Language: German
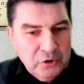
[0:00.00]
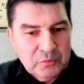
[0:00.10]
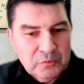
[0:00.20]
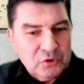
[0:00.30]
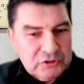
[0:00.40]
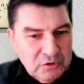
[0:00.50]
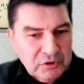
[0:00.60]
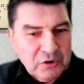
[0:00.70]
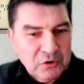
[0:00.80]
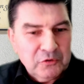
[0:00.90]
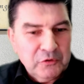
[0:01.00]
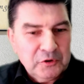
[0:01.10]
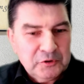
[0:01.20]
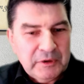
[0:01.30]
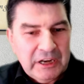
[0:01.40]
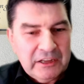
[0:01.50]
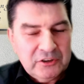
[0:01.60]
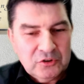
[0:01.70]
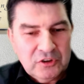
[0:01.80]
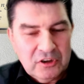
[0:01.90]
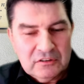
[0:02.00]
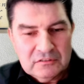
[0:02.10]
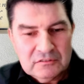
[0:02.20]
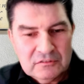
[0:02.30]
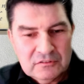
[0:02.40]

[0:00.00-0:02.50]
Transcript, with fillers: die genau. Hypnose genau. oder Rückführungsbegleitung, ja.